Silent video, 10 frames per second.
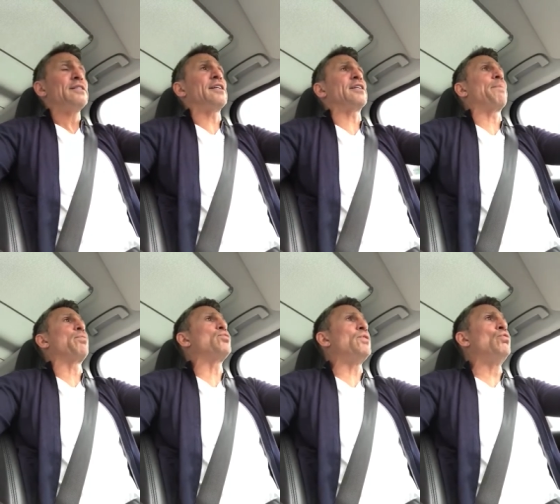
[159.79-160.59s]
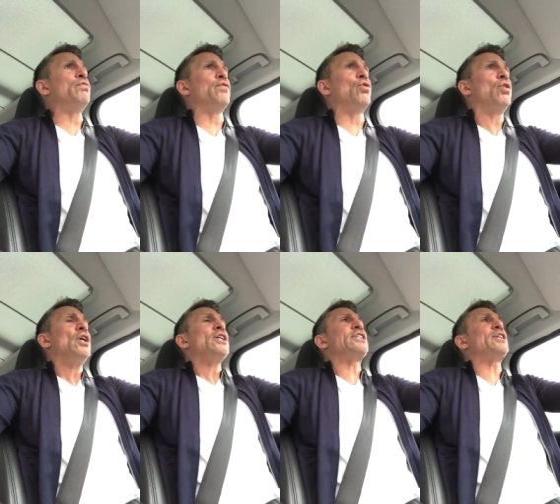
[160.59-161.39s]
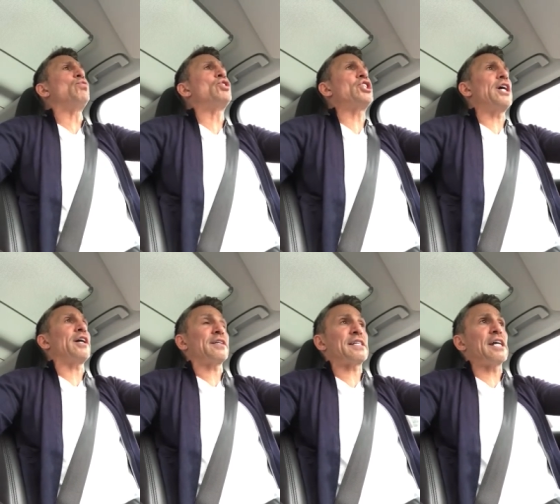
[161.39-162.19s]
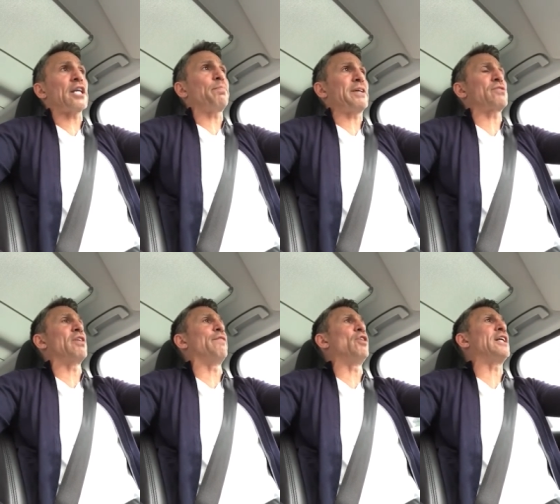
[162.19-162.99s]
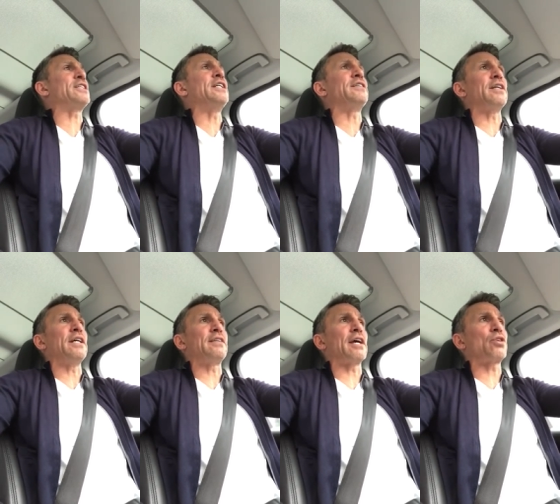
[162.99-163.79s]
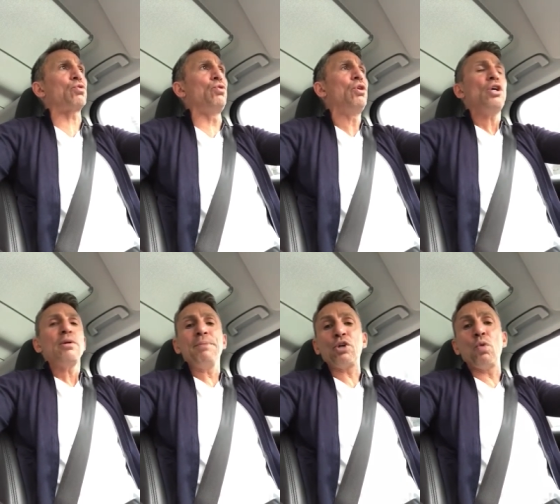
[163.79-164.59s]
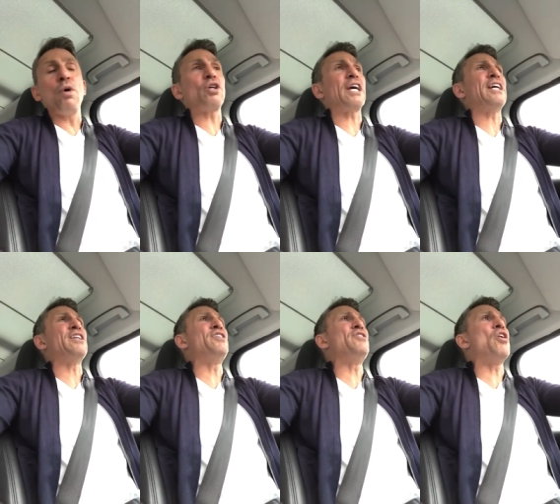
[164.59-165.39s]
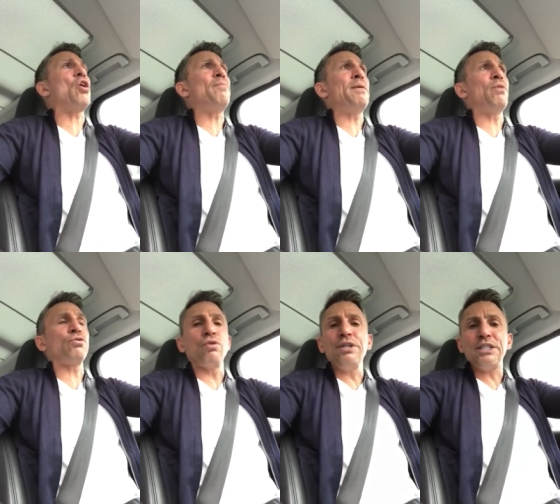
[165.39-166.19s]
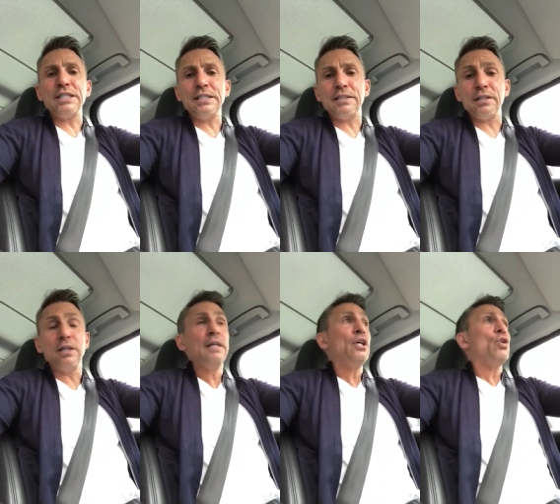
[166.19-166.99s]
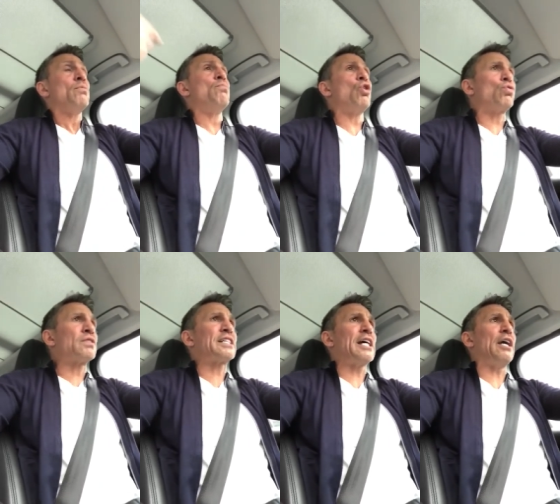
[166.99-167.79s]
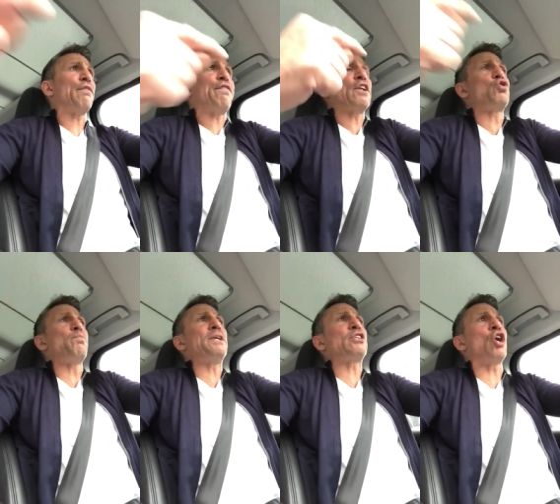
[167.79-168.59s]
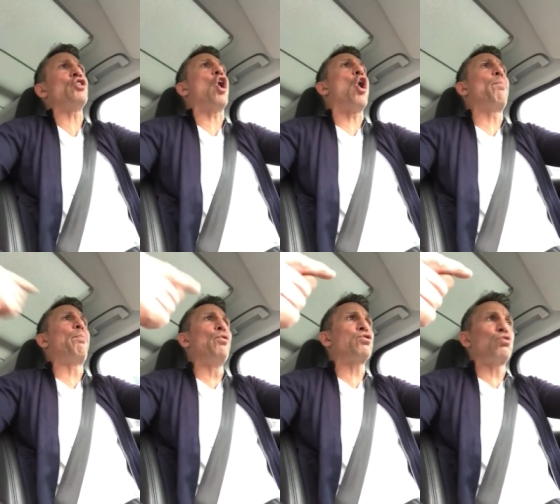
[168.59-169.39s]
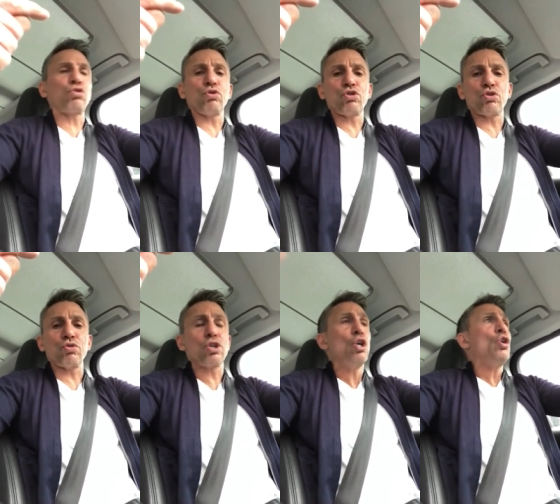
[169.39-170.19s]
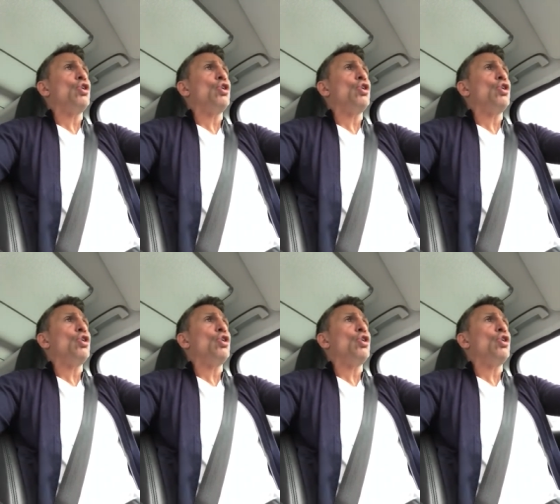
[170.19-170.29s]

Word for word: C'est un produit nouveau qui coûte cher, certes, parce que la volatilité est accrue, mais qu'on manque énormément de liquidité. Mon conseil, faites du Bitcoin en plus d'autres choses.